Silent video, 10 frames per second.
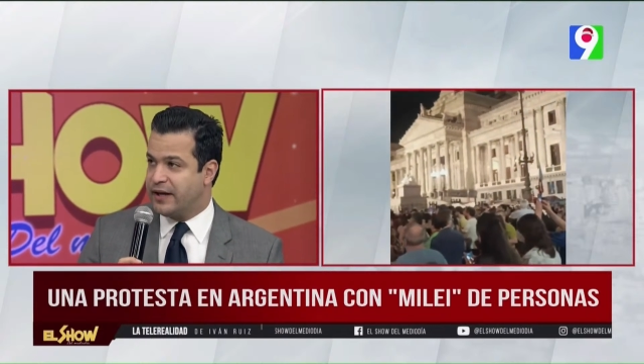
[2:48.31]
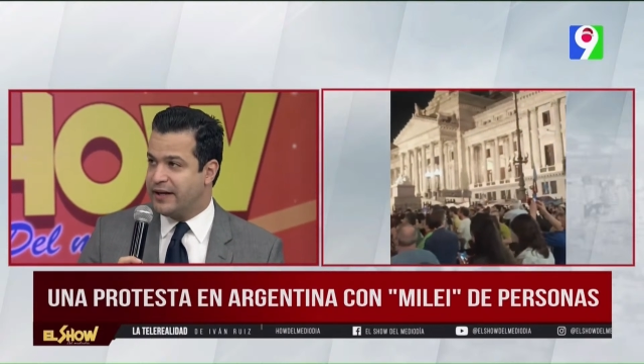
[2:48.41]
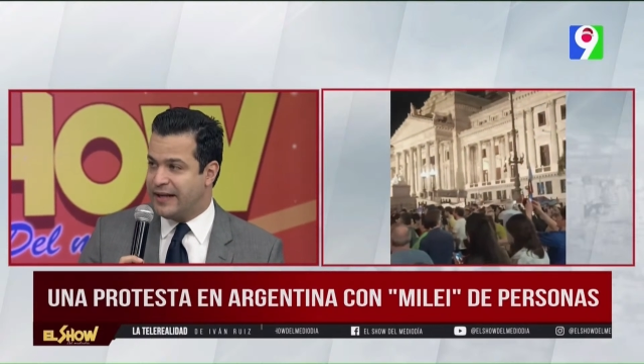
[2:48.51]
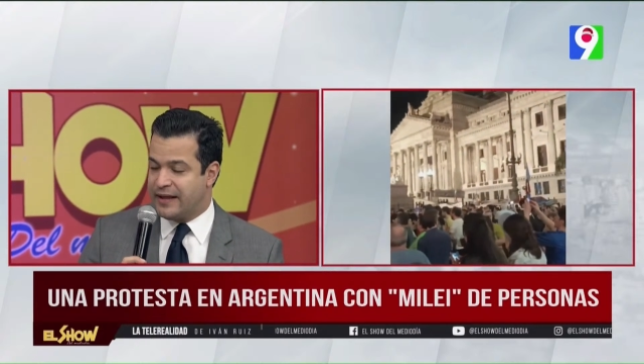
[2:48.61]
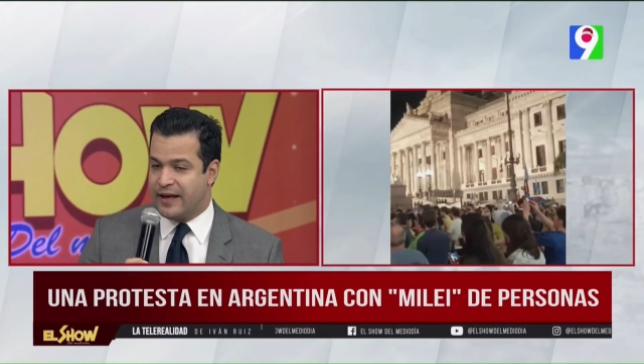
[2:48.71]

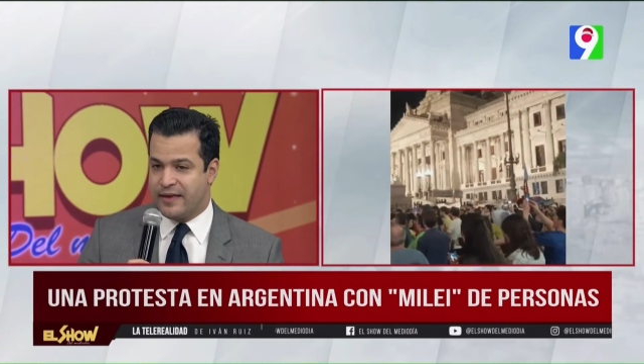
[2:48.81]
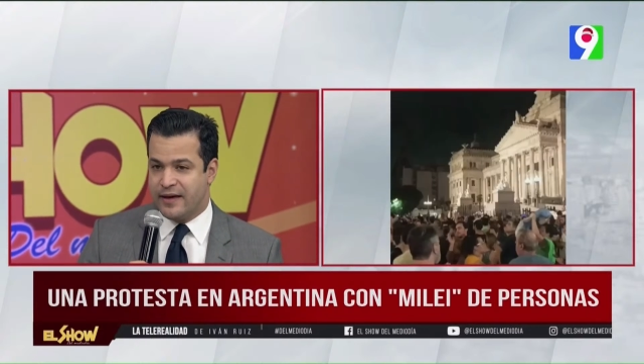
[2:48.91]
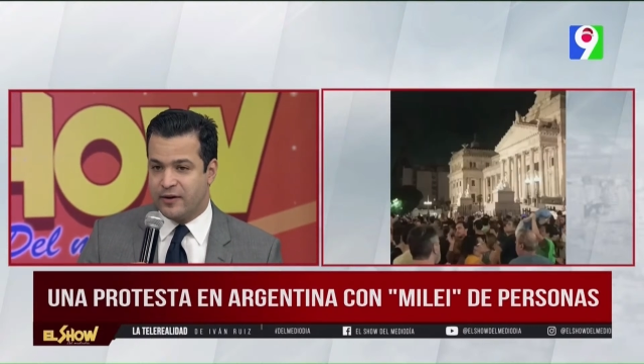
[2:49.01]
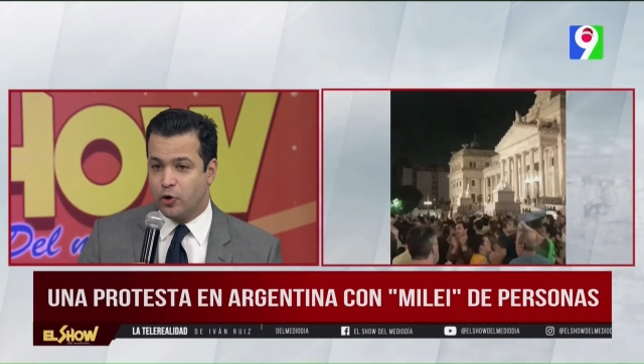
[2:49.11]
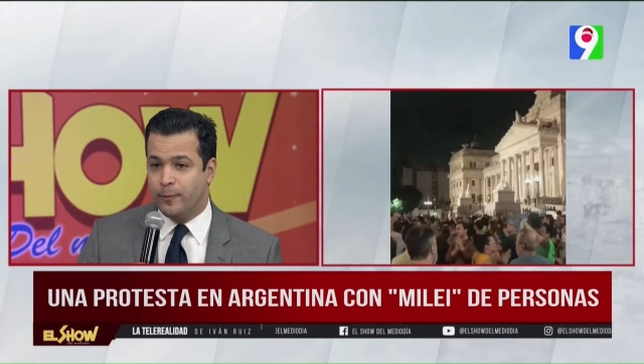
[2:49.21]
el día de
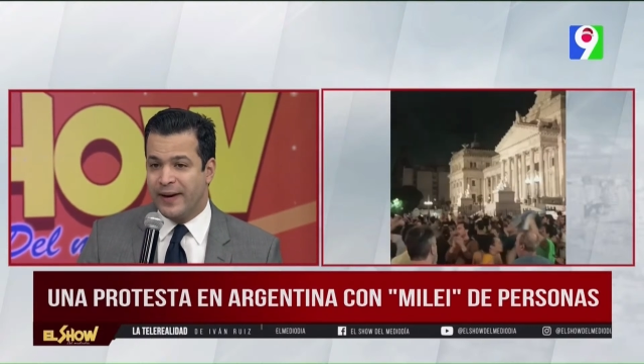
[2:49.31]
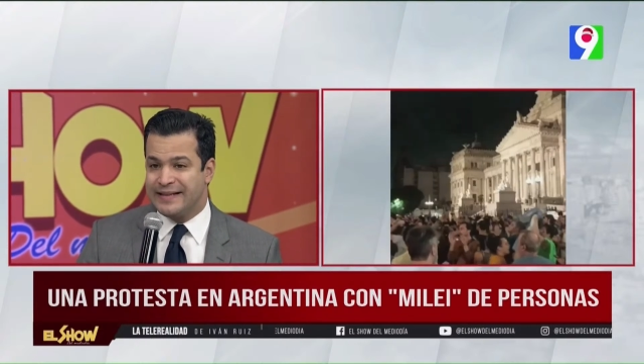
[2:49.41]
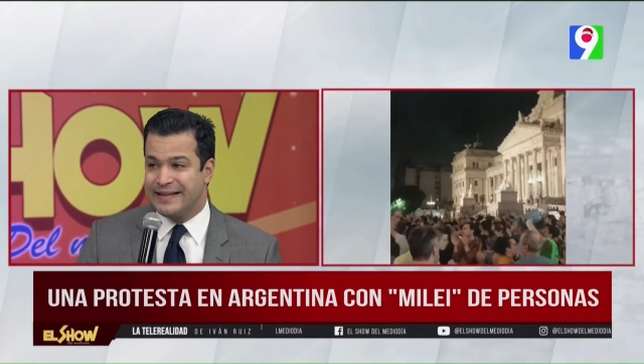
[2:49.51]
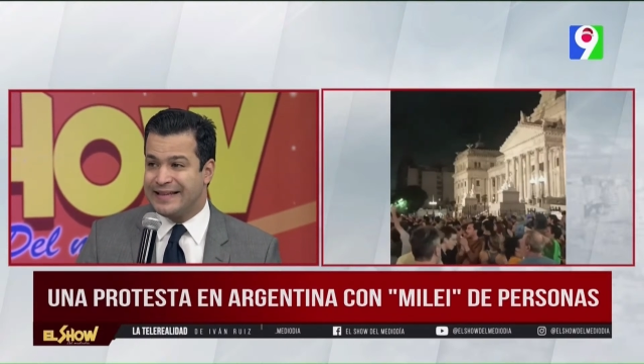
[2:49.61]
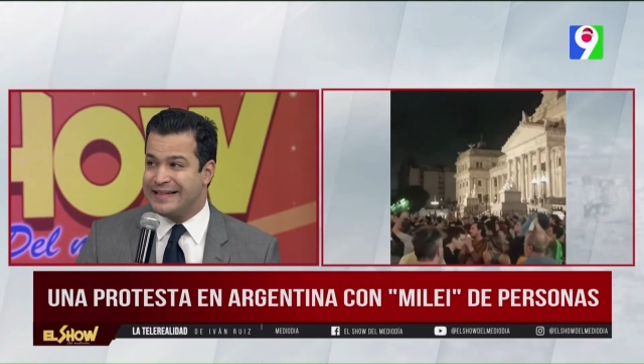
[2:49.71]
ayer con
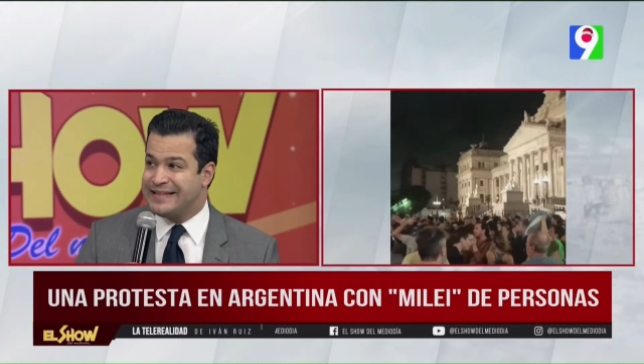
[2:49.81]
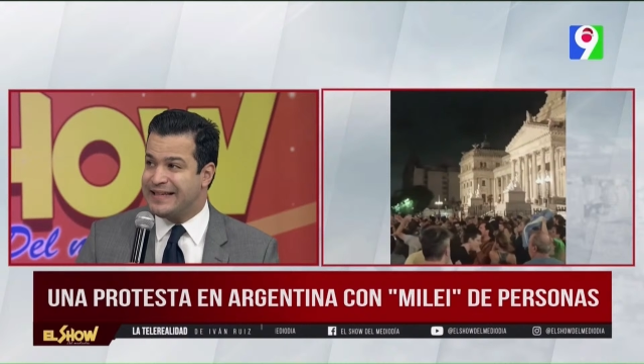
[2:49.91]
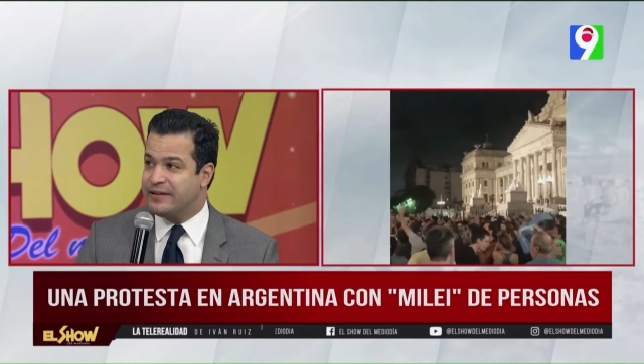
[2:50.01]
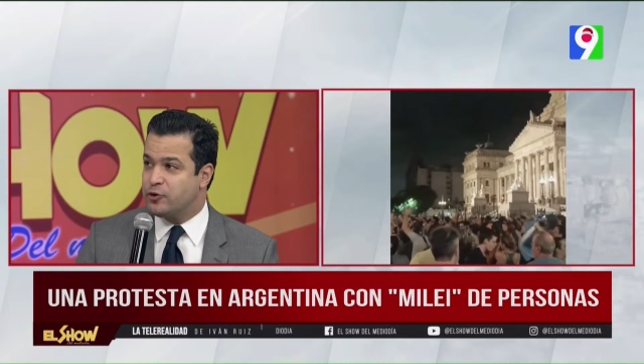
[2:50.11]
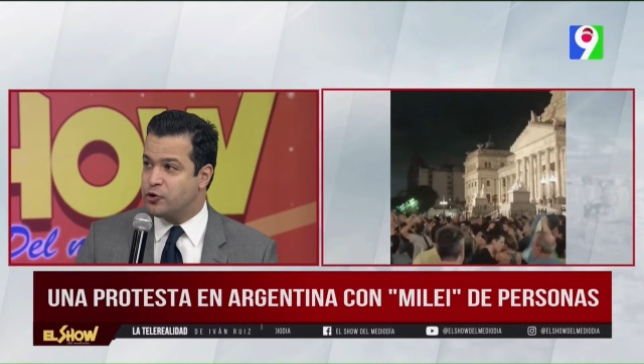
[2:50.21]
más de
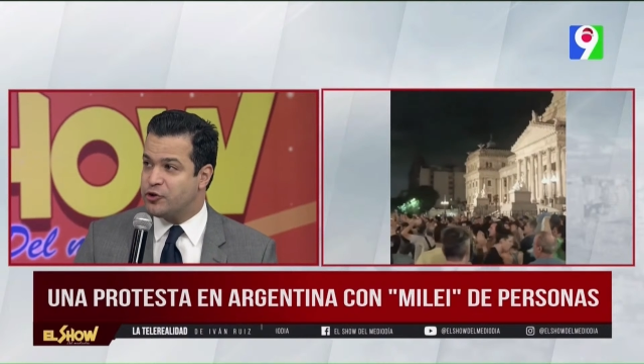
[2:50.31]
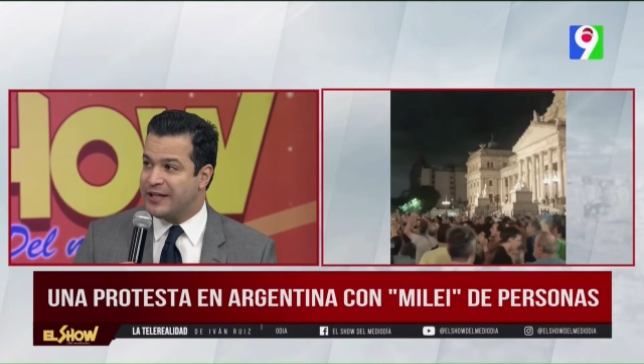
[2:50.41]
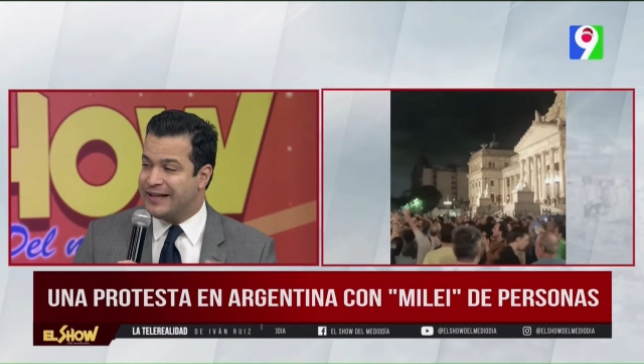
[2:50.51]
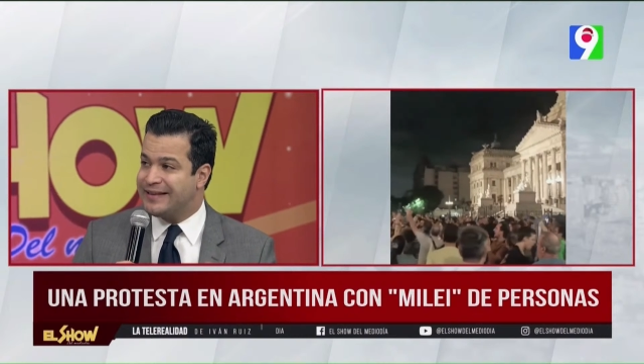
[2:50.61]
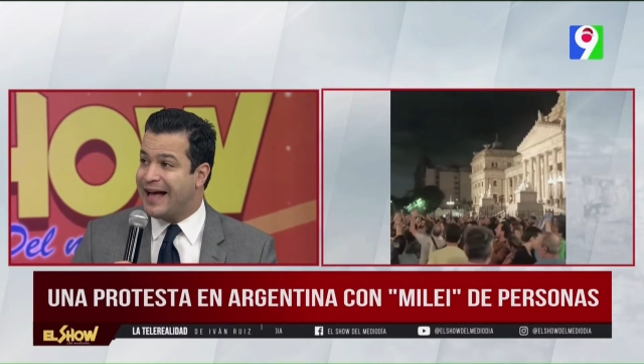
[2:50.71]

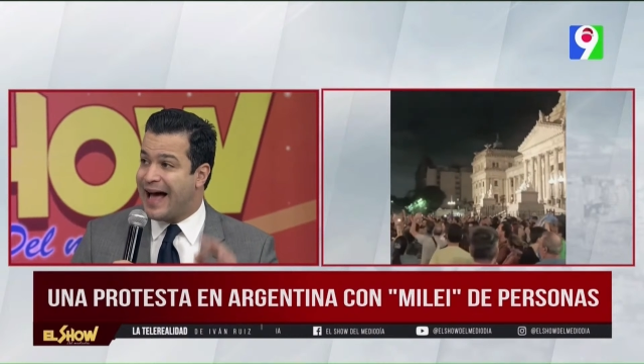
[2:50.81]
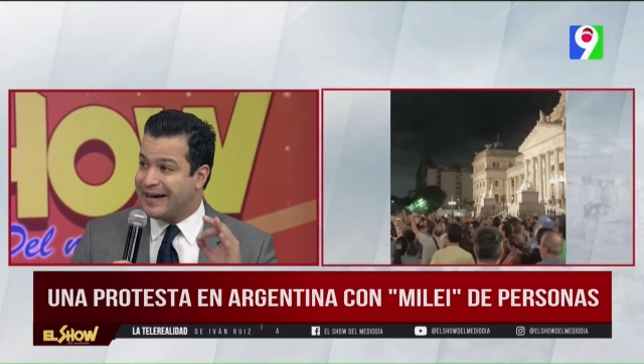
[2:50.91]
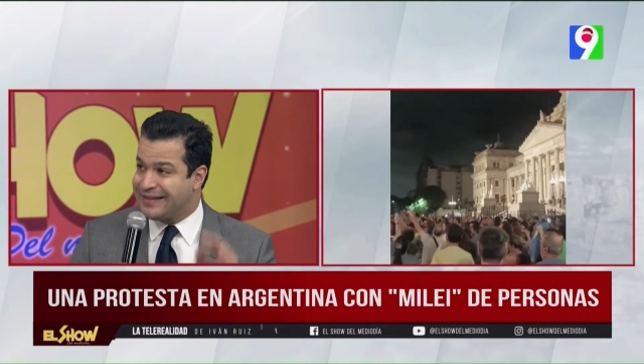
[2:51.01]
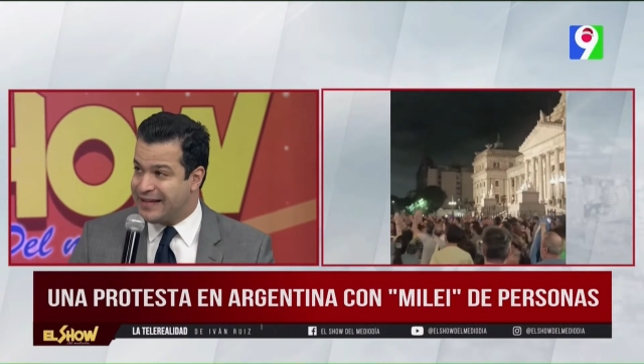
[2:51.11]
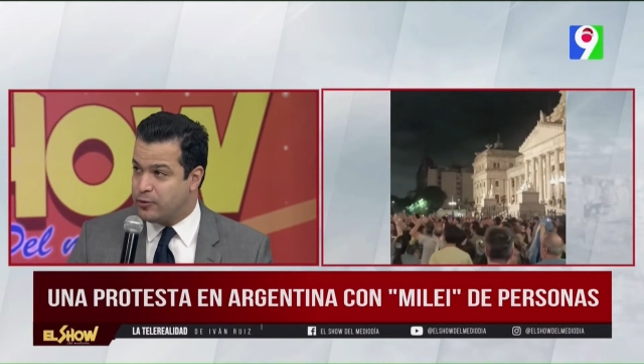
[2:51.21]
330
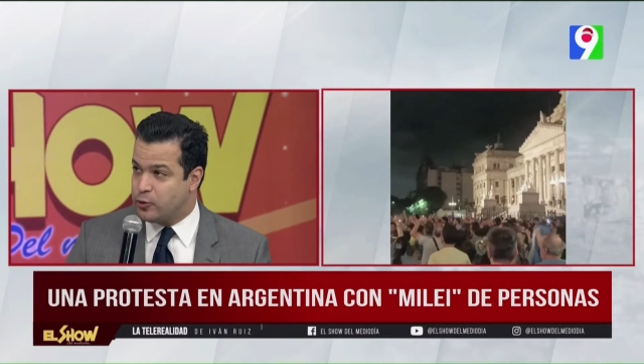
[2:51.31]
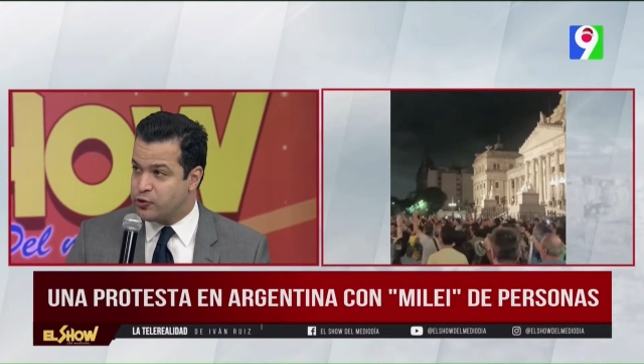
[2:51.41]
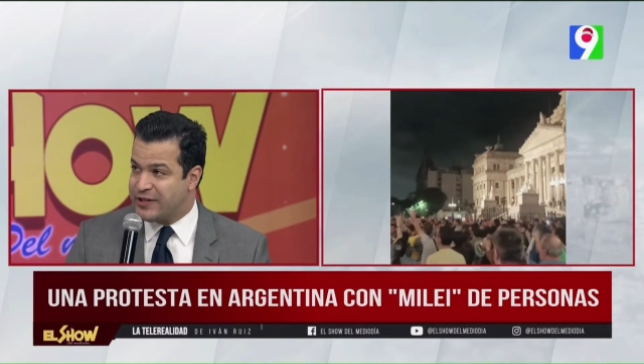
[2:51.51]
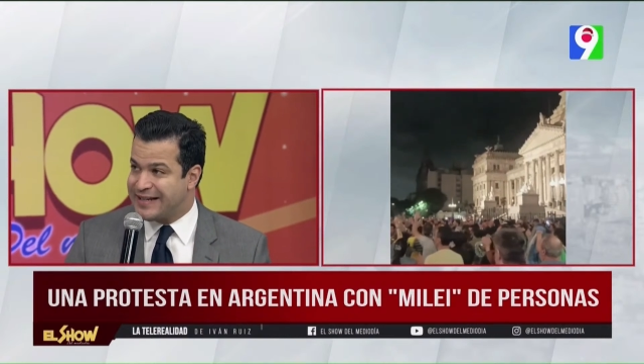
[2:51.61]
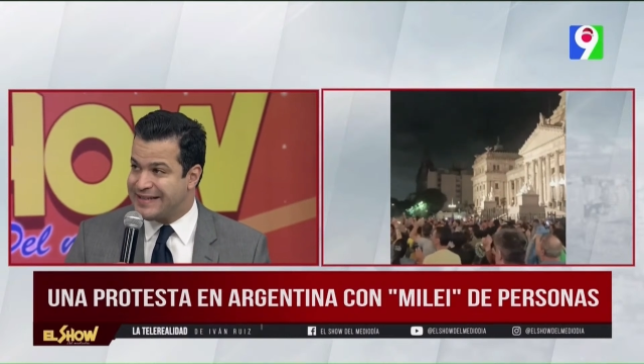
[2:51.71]
artículos,